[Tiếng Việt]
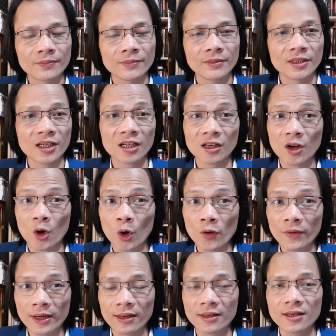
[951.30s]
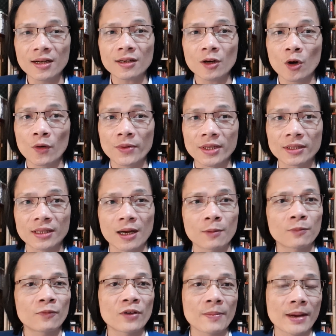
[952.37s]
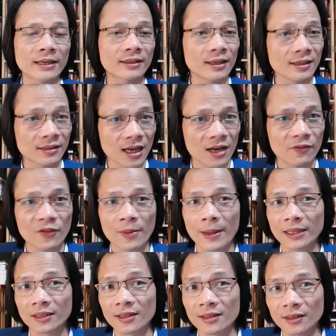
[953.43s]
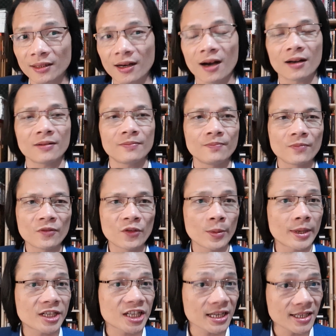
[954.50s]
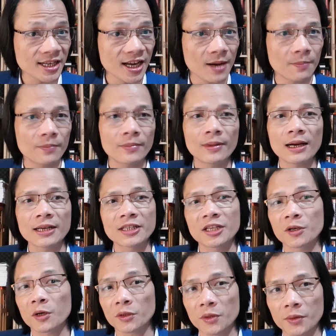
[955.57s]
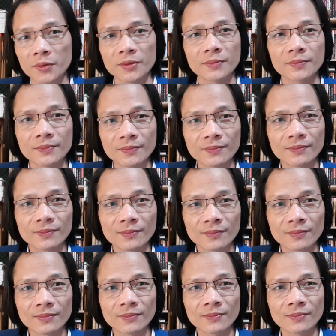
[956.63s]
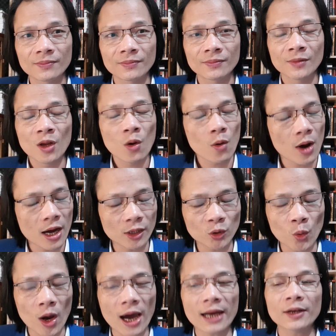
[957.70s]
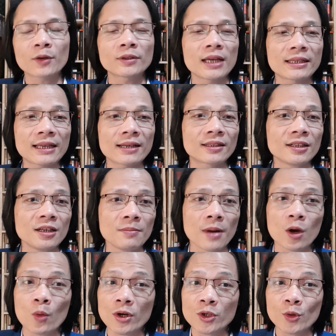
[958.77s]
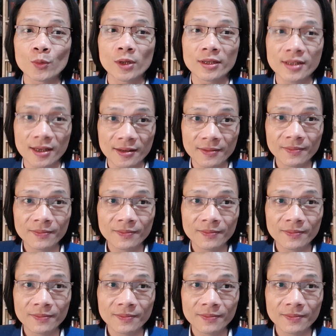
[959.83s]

nhưng đối với đất nước, đối với dân tộc, về mặt tinh thần, về mặt tư tưởng, về mặt trách nhiệm, anh chị có tội, hoàn toàn có thể tha thứ bởi quần chúng nhân dân.